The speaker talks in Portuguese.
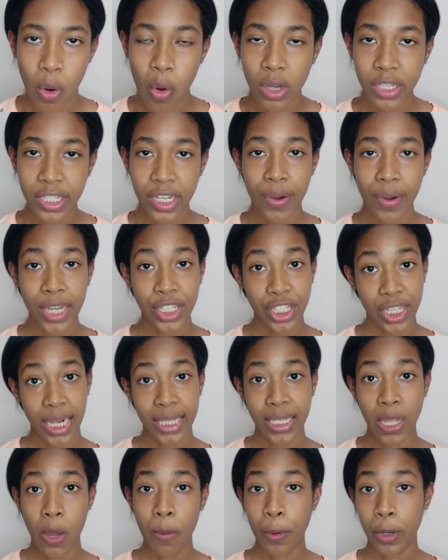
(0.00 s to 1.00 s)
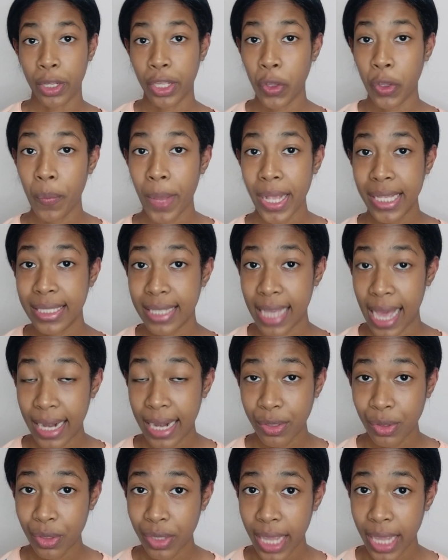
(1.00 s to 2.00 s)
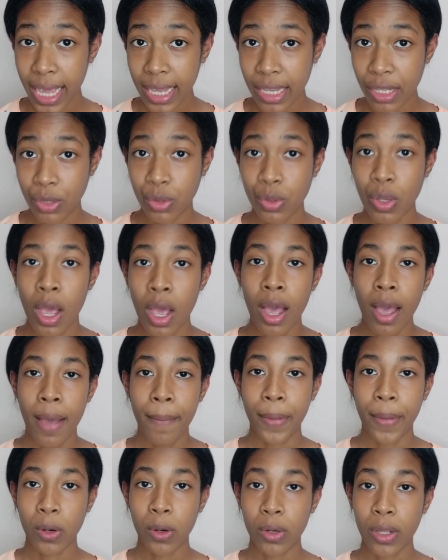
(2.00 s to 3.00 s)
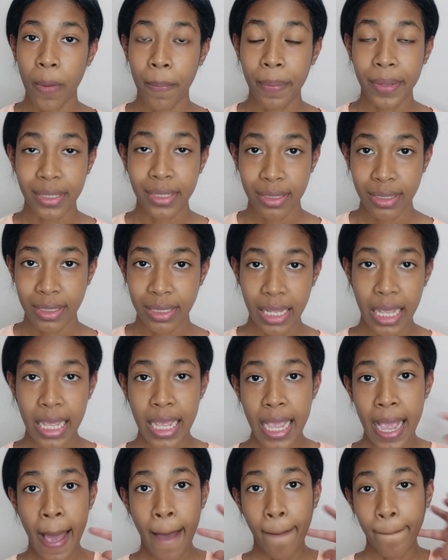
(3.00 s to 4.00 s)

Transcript: Hoje eu acho que ela tá um pouquinho mais cara do que isso, pelo que eu pesquisei.